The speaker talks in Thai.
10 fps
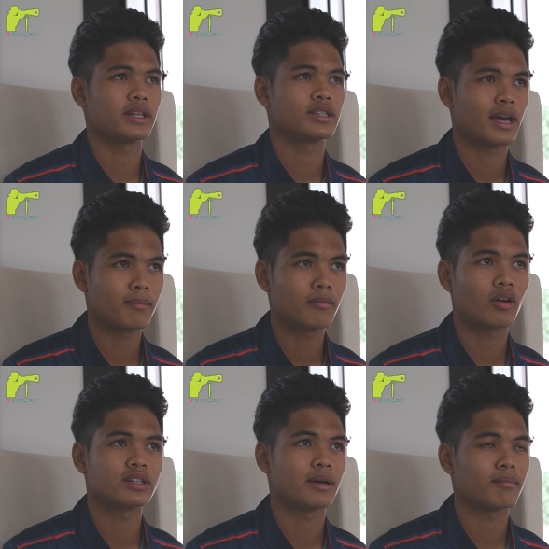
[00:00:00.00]
นแชมป์รอ
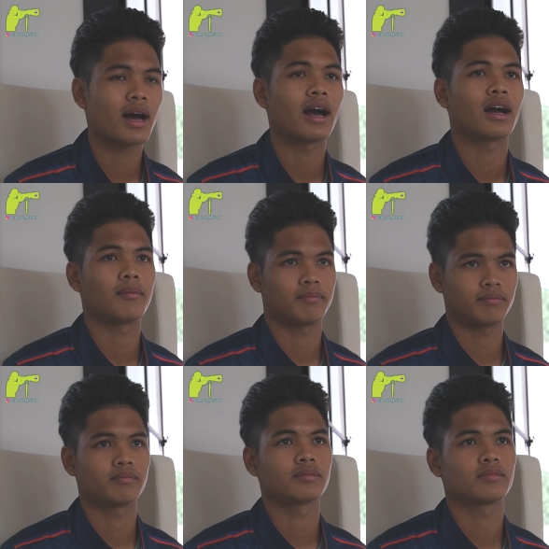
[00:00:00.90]
งแชมป์บ้างครับ
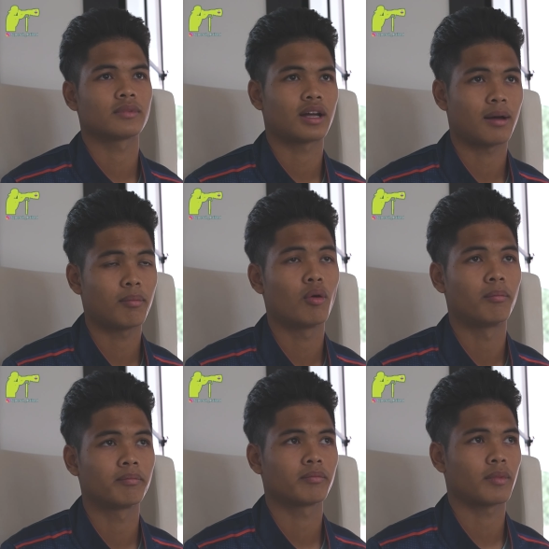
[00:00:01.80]
ครับผม
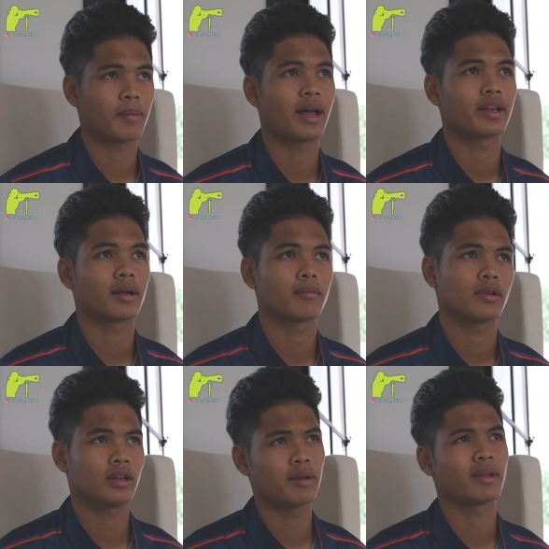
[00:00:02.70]
ประมาณนี้ครับ
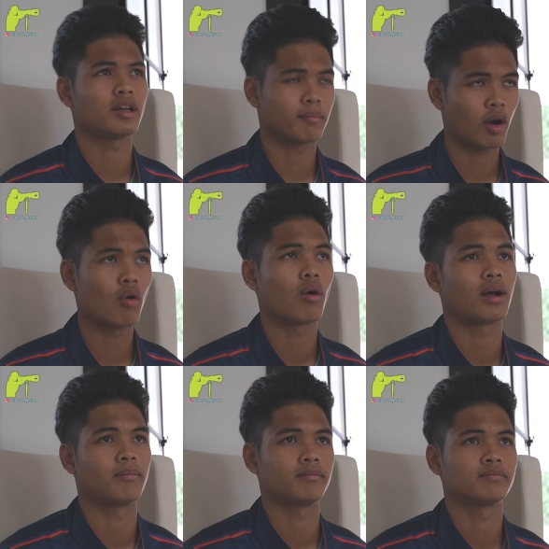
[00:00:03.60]
เล่นมาถึงป .6 ค
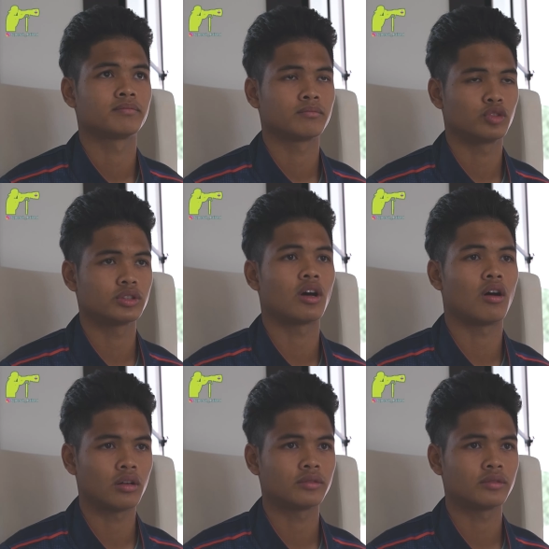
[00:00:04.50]
รับฟุตซอล